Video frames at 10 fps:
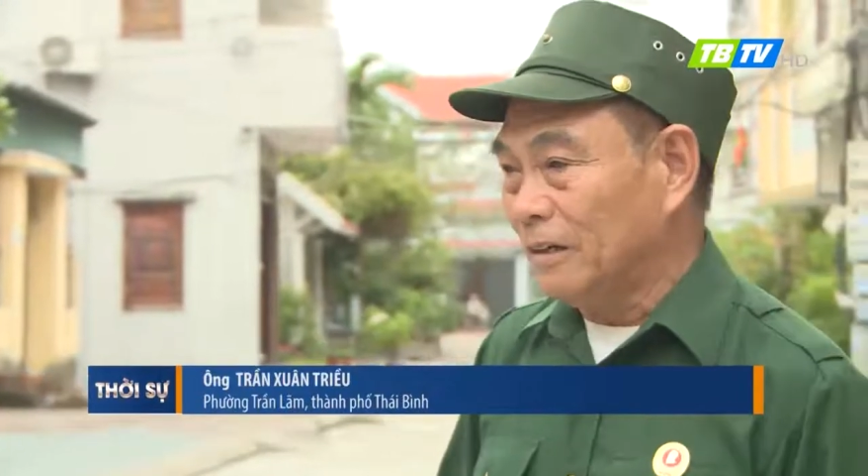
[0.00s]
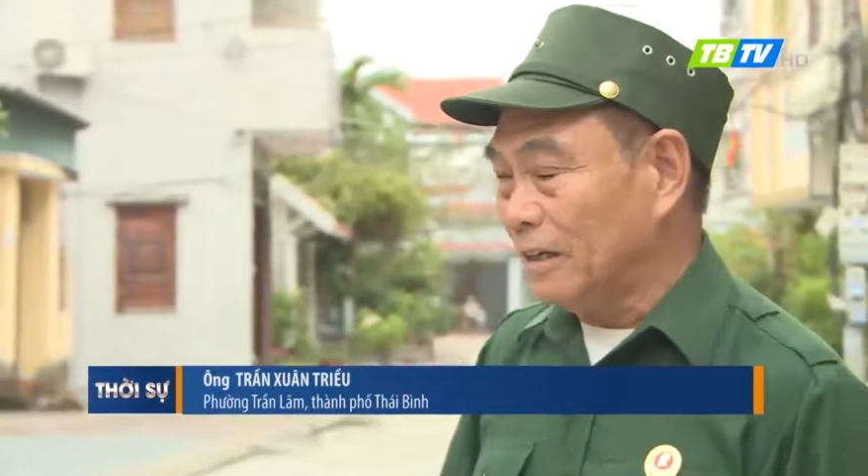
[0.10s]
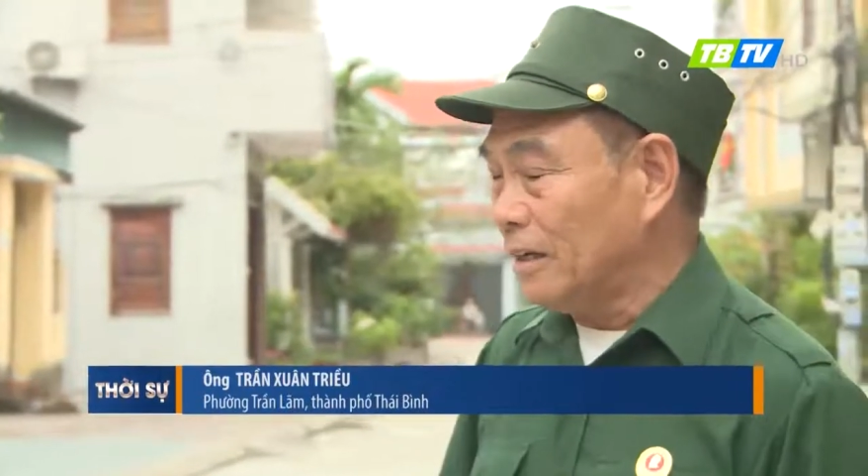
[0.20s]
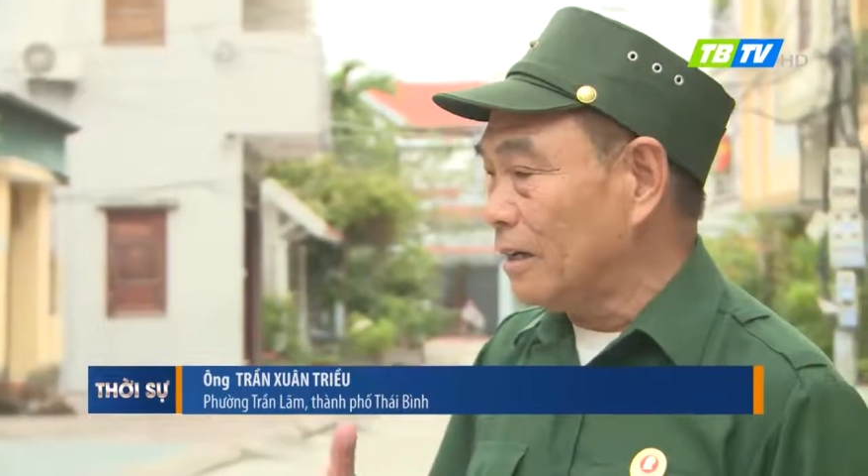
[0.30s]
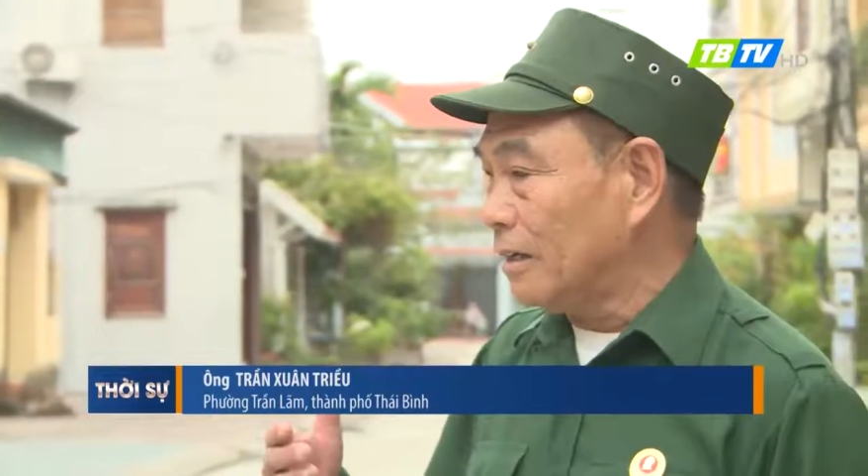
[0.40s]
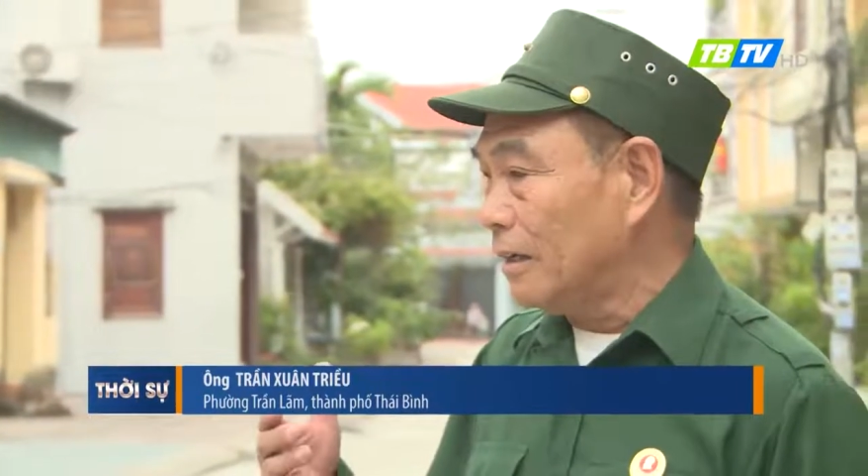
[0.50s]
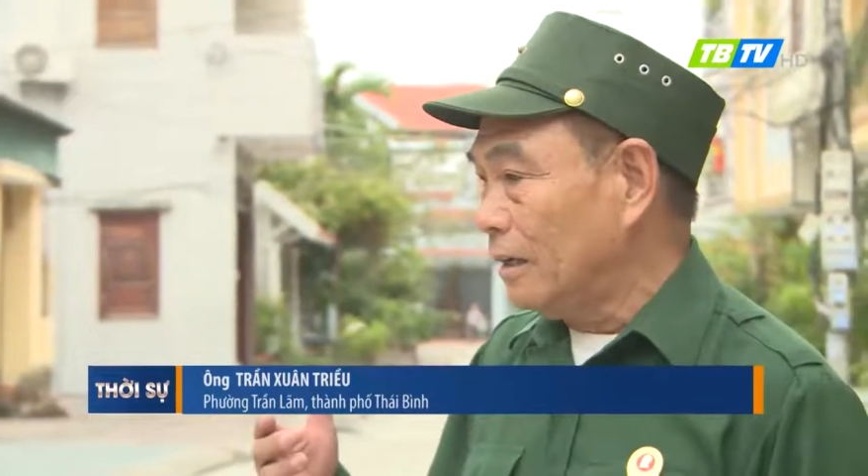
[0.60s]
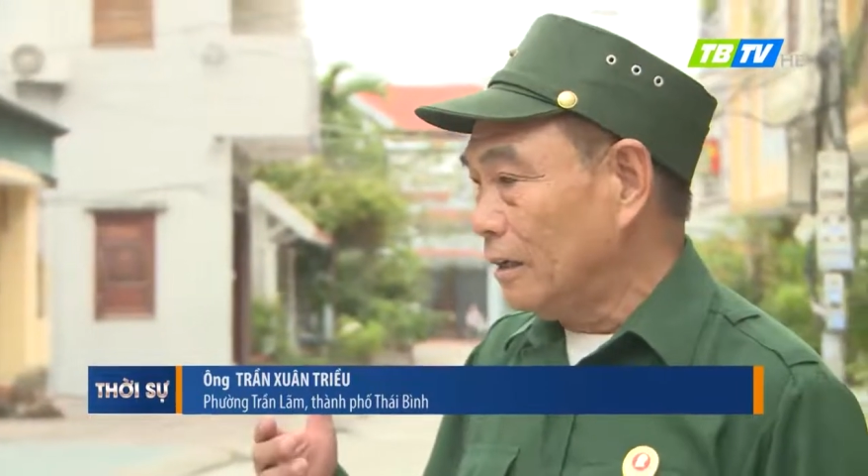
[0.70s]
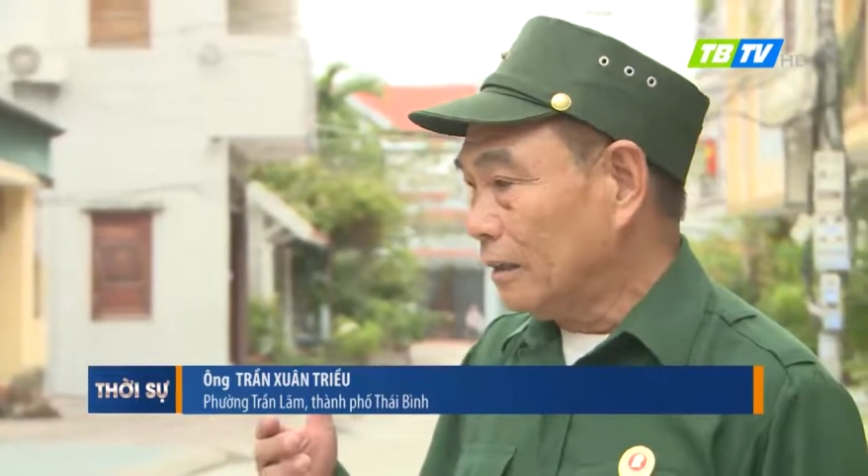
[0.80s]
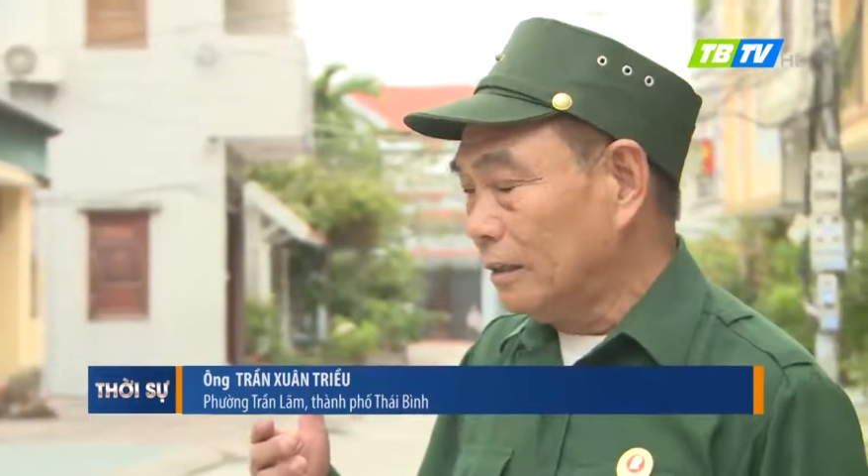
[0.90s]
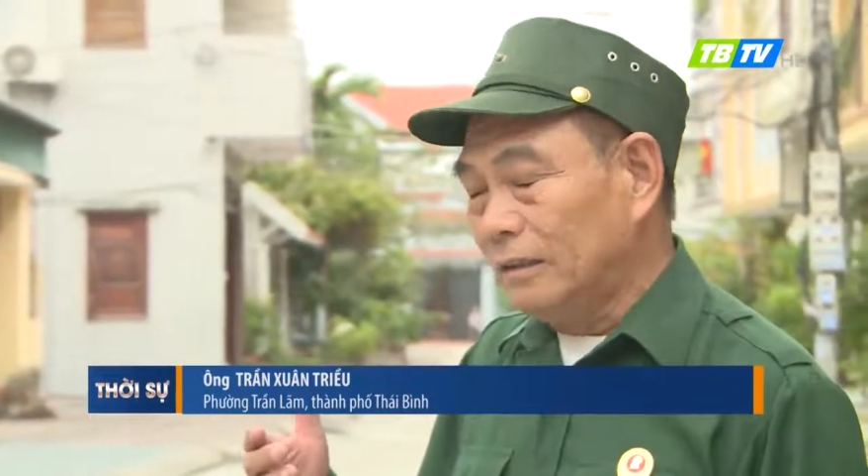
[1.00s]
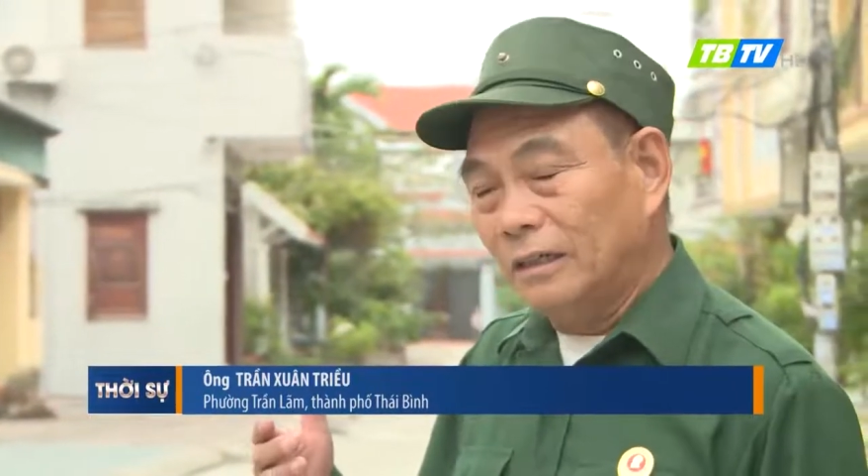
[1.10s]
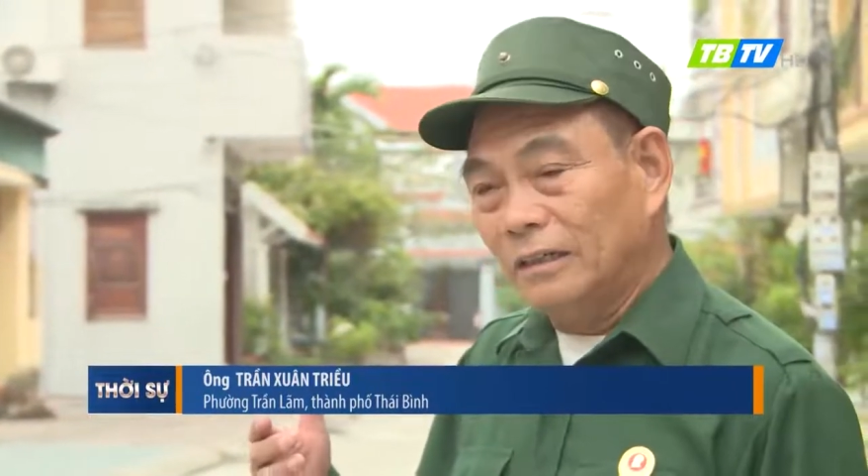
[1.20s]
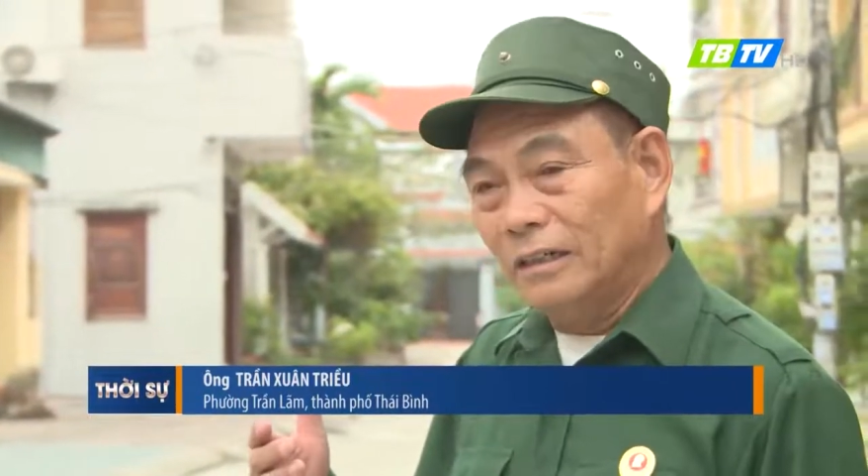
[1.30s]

Đây là từ